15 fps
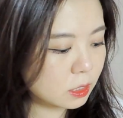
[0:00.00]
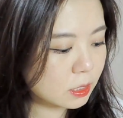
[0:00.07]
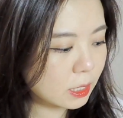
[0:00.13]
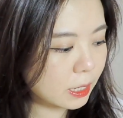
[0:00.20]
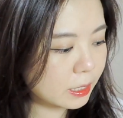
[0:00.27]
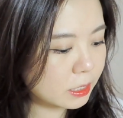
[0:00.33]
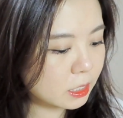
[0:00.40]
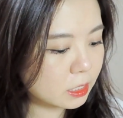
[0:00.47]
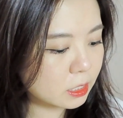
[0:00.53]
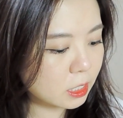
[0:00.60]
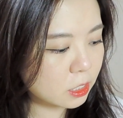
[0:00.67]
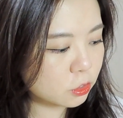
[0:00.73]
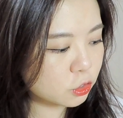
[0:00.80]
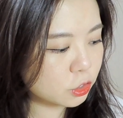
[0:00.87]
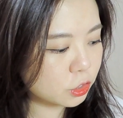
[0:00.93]
接下来这几
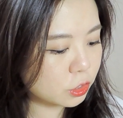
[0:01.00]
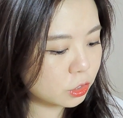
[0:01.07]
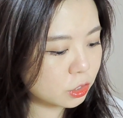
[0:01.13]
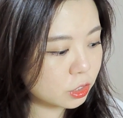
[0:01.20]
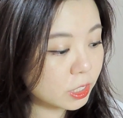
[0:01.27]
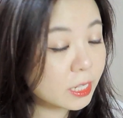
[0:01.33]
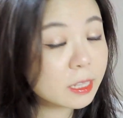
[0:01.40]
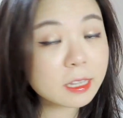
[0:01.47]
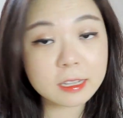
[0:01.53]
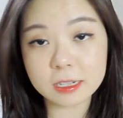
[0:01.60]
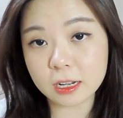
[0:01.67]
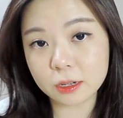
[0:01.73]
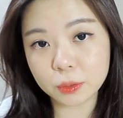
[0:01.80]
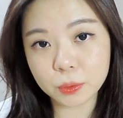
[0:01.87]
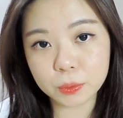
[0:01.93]
样是身体
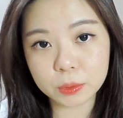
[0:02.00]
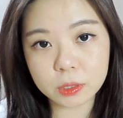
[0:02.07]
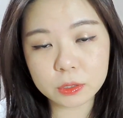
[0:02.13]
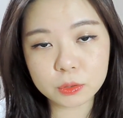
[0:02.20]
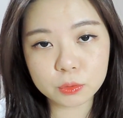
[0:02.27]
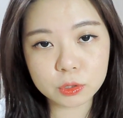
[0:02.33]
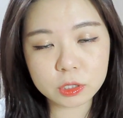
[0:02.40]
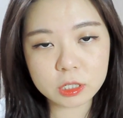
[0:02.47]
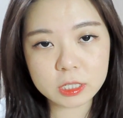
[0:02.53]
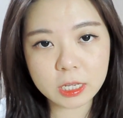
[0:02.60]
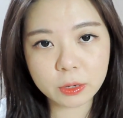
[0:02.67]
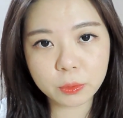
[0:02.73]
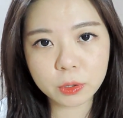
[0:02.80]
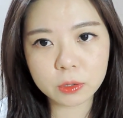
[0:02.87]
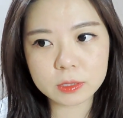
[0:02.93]
上用的，就是之
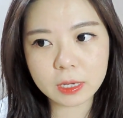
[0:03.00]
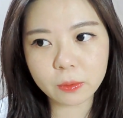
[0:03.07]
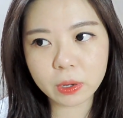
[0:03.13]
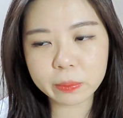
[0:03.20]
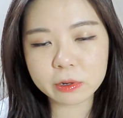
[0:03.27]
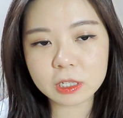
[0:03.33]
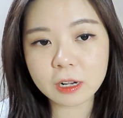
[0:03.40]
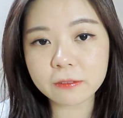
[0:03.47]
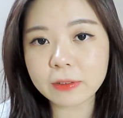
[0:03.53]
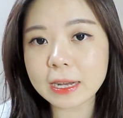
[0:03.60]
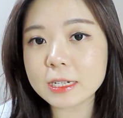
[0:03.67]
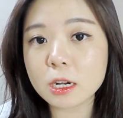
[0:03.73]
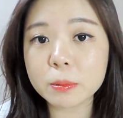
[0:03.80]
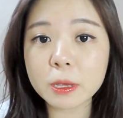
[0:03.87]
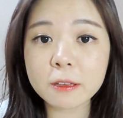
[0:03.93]
前我有在微博上
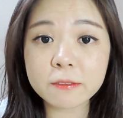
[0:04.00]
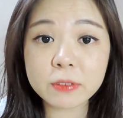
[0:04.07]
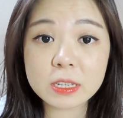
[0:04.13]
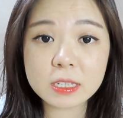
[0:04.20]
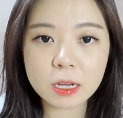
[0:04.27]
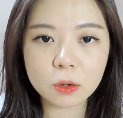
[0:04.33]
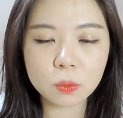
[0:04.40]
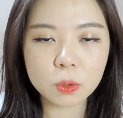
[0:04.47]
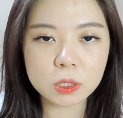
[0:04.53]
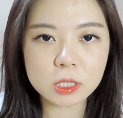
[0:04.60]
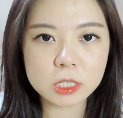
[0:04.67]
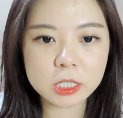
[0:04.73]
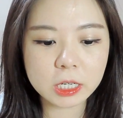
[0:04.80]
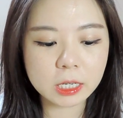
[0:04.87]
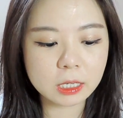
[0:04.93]
发照片分享过
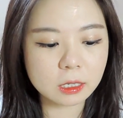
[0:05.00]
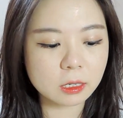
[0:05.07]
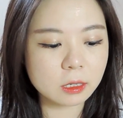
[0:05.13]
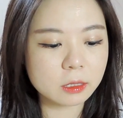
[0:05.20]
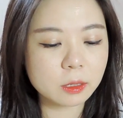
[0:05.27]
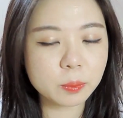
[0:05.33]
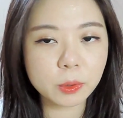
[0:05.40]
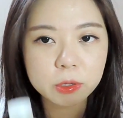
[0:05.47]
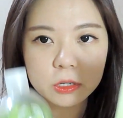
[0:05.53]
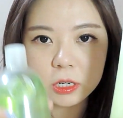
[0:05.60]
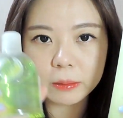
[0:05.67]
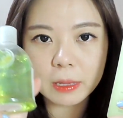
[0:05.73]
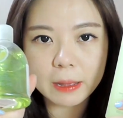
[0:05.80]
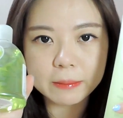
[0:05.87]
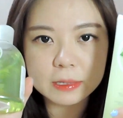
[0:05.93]
的这个 The Body
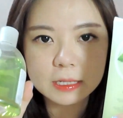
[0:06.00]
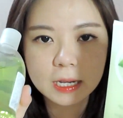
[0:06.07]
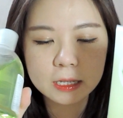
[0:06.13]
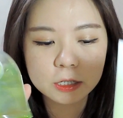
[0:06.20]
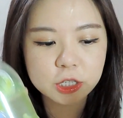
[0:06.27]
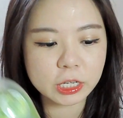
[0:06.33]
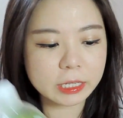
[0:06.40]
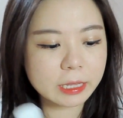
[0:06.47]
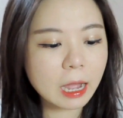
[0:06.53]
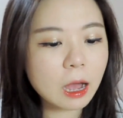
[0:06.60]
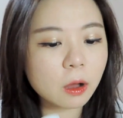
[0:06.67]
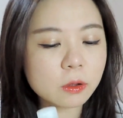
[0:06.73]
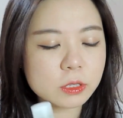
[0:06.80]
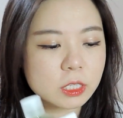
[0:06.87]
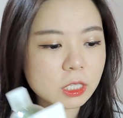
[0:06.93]
Shop 他们家的这一
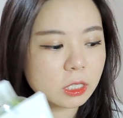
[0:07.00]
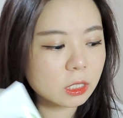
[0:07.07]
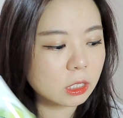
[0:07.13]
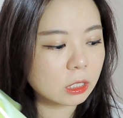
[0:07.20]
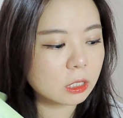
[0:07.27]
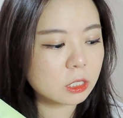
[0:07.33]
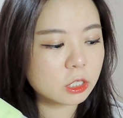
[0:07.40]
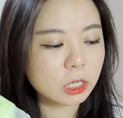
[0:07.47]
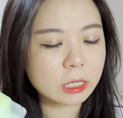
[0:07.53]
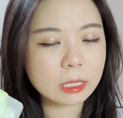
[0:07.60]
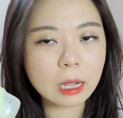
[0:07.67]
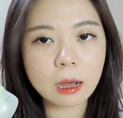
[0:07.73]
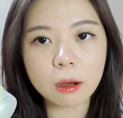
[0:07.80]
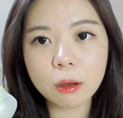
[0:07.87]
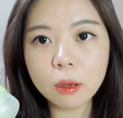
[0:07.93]
套，轻盈的这一
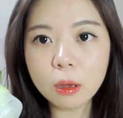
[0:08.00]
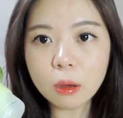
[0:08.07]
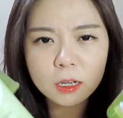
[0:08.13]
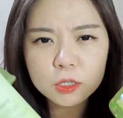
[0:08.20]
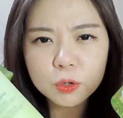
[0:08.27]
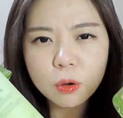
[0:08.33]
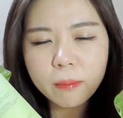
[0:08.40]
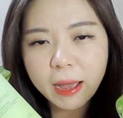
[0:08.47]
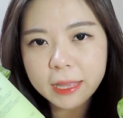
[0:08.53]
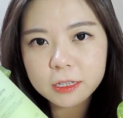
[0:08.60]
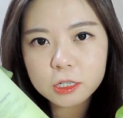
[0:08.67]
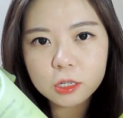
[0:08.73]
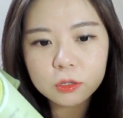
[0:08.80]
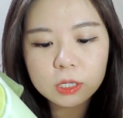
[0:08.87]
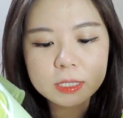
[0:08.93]
套。当时我买
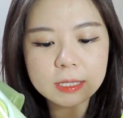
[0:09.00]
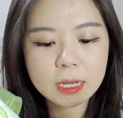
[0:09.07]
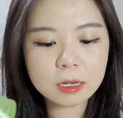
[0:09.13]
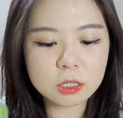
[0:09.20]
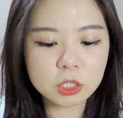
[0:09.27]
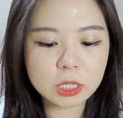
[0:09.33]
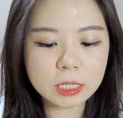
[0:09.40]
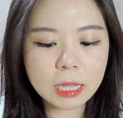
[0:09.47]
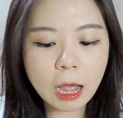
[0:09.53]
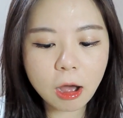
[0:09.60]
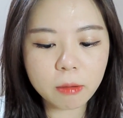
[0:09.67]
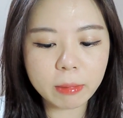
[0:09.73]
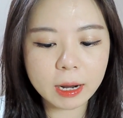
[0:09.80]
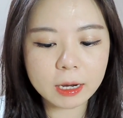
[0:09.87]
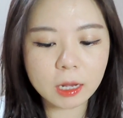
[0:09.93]
的时候，这三个是一
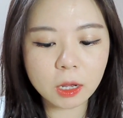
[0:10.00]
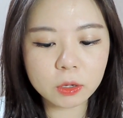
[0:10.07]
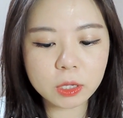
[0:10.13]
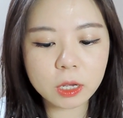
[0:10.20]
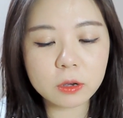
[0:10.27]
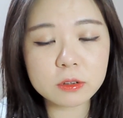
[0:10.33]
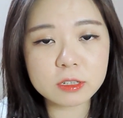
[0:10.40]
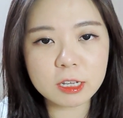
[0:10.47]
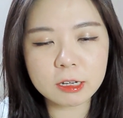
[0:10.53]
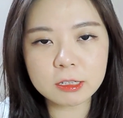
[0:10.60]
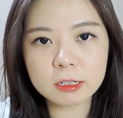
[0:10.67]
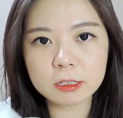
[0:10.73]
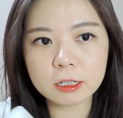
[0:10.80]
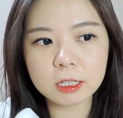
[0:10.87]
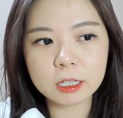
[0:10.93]
套嘛，然后它有相
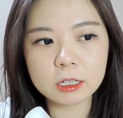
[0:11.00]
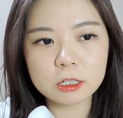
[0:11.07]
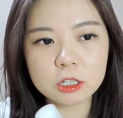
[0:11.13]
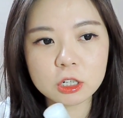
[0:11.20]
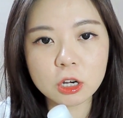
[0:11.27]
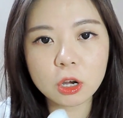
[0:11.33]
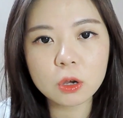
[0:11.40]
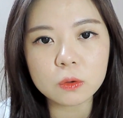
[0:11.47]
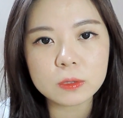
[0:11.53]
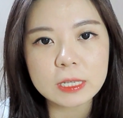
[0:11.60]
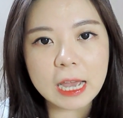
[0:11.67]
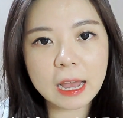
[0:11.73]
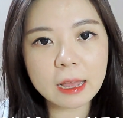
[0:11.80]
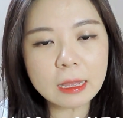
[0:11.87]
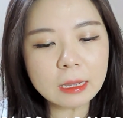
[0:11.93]
应的那个折后
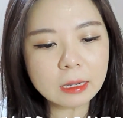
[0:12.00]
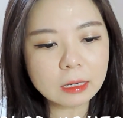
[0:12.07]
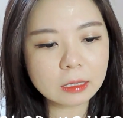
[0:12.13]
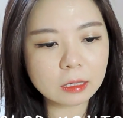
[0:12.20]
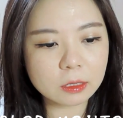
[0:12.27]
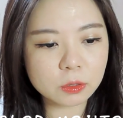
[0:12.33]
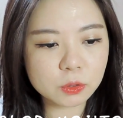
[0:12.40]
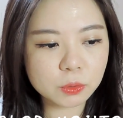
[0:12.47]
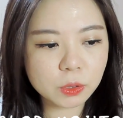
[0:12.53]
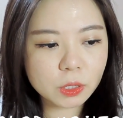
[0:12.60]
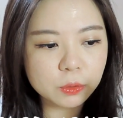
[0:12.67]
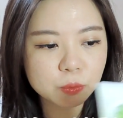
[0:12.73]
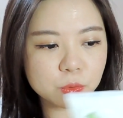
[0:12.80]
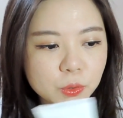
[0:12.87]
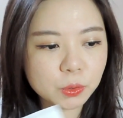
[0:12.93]
价，然后所
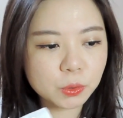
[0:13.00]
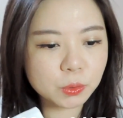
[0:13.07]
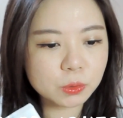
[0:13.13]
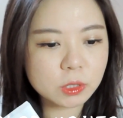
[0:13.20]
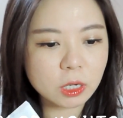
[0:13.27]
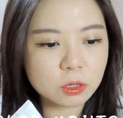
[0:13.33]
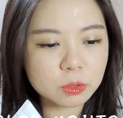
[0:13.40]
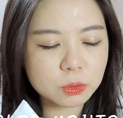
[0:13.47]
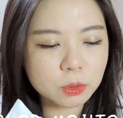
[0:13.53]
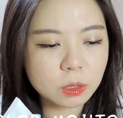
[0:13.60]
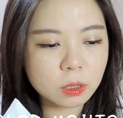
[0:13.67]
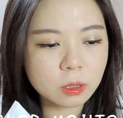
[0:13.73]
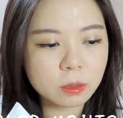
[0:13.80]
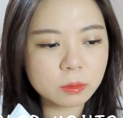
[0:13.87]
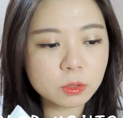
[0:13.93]
以就想
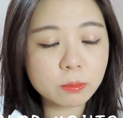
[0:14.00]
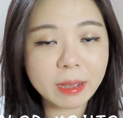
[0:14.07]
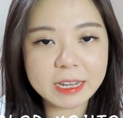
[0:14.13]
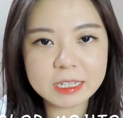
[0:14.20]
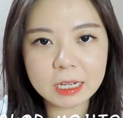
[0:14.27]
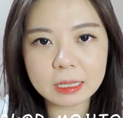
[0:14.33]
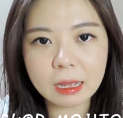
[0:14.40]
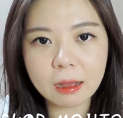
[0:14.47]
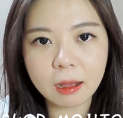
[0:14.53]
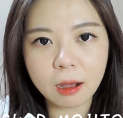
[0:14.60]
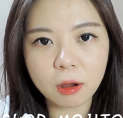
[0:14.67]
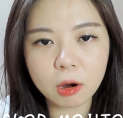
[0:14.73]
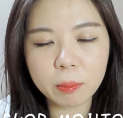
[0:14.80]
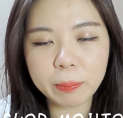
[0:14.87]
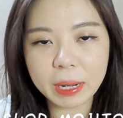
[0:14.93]
说就买这一套
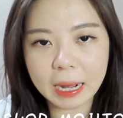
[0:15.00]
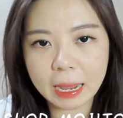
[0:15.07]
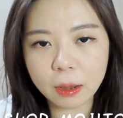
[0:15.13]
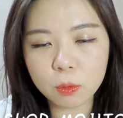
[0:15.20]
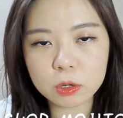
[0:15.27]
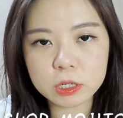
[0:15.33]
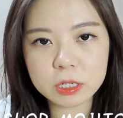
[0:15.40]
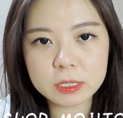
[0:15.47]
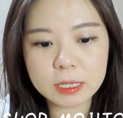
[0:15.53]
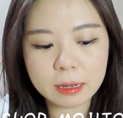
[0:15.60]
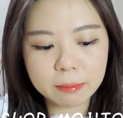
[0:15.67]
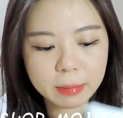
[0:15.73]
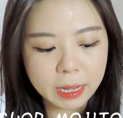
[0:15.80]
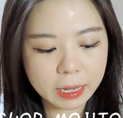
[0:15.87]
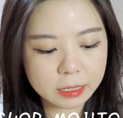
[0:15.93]
好了。本来我是
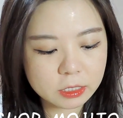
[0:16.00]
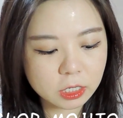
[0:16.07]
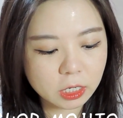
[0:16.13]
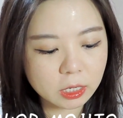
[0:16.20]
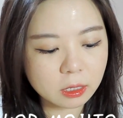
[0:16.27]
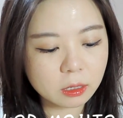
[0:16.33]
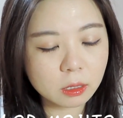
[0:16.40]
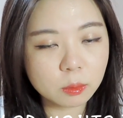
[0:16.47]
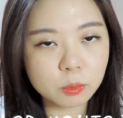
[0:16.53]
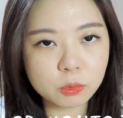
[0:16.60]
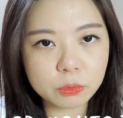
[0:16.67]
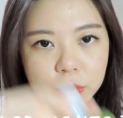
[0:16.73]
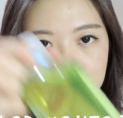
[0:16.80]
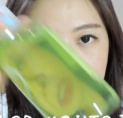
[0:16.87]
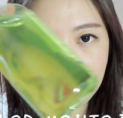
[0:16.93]
想买这个沐
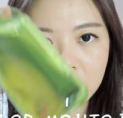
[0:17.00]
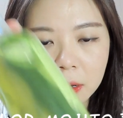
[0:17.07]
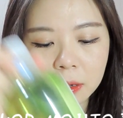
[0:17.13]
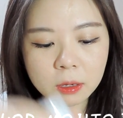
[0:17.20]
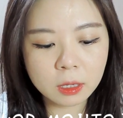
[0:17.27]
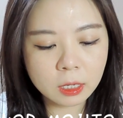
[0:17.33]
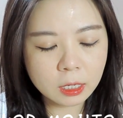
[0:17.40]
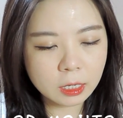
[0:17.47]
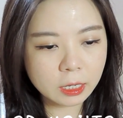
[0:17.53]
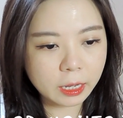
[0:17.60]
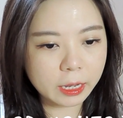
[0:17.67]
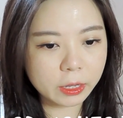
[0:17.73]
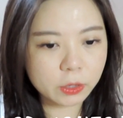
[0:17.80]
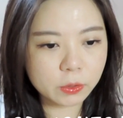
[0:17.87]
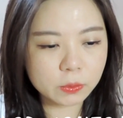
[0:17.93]
浴胶，
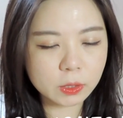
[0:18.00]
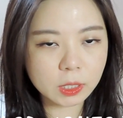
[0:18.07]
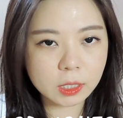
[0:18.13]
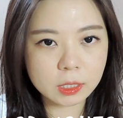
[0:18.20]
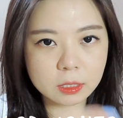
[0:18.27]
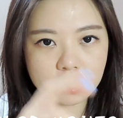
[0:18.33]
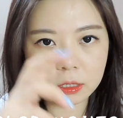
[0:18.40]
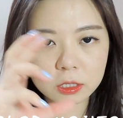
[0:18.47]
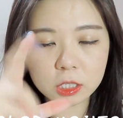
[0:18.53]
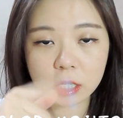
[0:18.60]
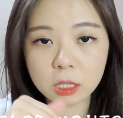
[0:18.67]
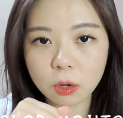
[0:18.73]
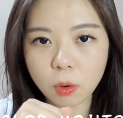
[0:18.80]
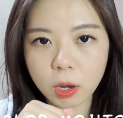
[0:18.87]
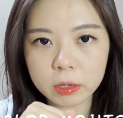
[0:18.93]
还有那个身
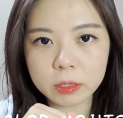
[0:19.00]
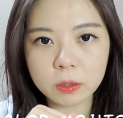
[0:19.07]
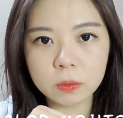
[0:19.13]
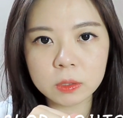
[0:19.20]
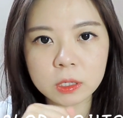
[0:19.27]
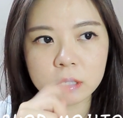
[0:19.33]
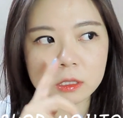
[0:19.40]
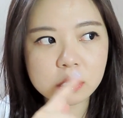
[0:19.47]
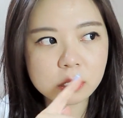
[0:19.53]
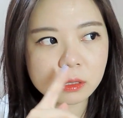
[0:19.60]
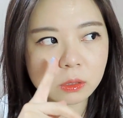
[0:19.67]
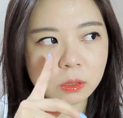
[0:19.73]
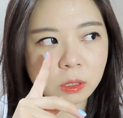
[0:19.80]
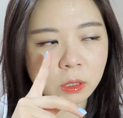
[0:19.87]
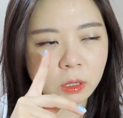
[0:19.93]
体黄油的，可
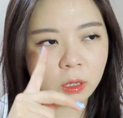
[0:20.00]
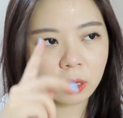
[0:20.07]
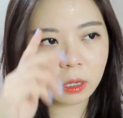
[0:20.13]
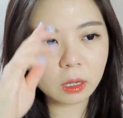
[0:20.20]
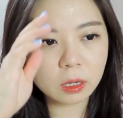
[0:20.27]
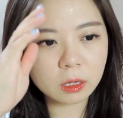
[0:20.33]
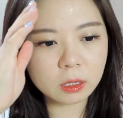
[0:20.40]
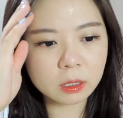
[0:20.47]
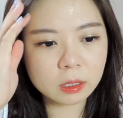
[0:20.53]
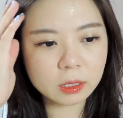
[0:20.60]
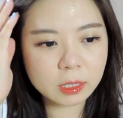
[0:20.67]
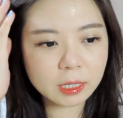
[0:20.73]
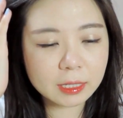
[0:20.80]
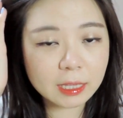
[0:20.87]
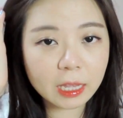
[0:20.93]
是呃，
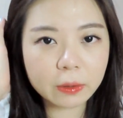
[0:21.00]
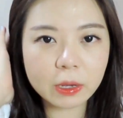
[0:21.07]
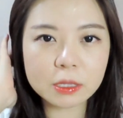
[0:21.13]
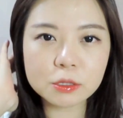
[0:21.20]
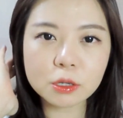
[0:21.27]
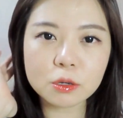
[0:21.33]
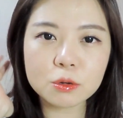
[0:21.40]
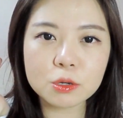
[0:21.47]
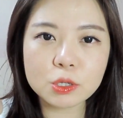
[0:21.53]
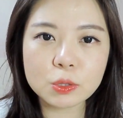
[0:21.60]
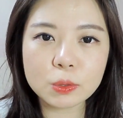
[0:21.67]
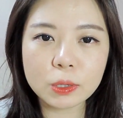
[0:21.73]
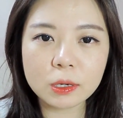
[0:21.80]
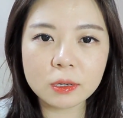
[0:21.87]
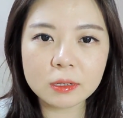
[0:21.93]
那个店员就跟我
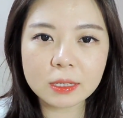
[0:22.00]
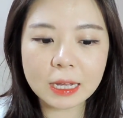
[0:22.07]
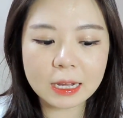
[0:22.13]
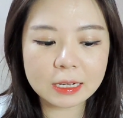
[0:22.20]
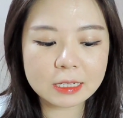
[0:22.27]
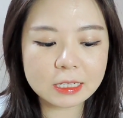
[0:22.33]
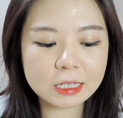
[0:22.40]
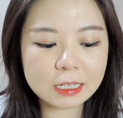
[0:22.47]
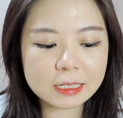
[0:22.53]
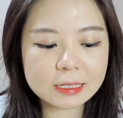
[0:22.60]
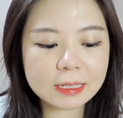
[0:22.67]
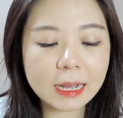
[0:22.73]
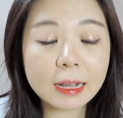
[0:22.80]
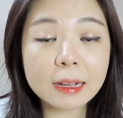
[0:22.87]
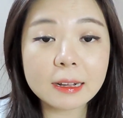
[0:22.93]
说，他这
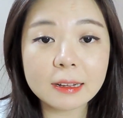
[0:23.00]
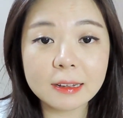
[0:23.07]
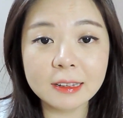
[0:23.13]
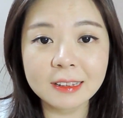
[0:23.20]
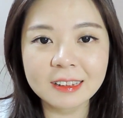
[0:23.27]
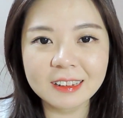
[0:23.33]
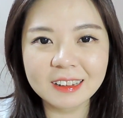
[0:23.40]
三个。